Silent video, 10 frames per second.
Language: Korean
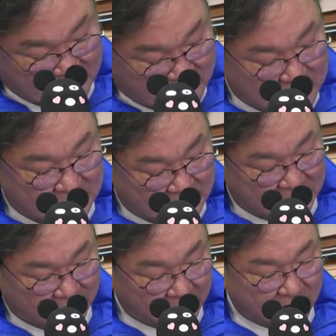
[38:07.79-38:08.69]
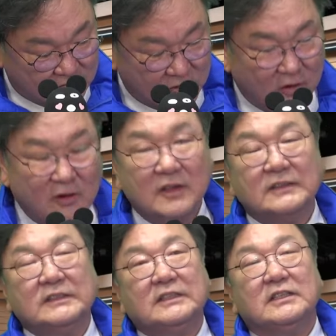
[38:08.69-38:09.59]
큰 일이 되겠고요.
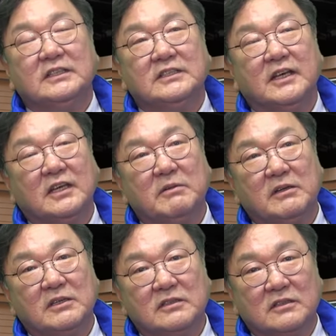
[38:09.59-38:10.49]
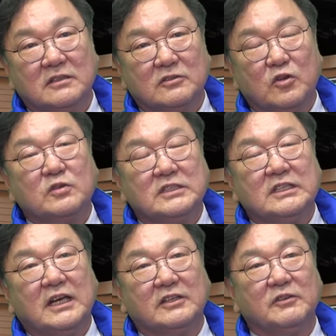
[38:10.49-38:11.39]
이 재개발을
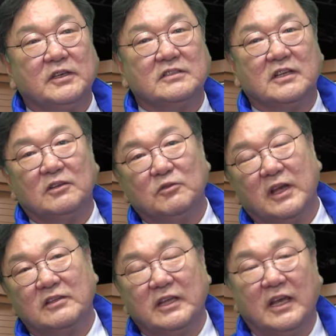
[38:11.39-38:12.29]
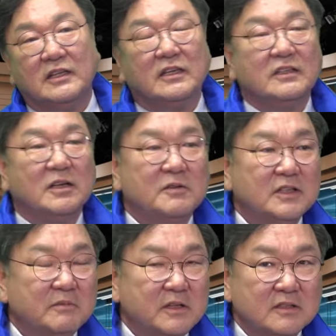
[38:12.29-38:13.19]
촉진하기 위해서라도 해야 되는 게
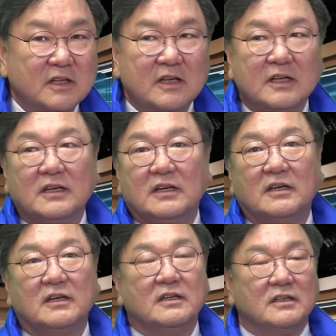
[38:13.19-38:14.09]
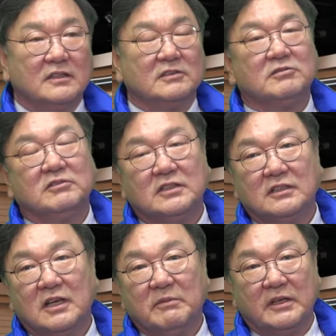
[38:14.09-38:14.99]
뭐냐면은 우리
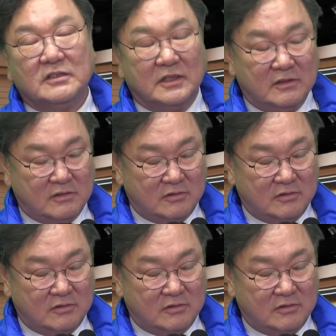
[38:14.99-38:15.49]
성남에 이제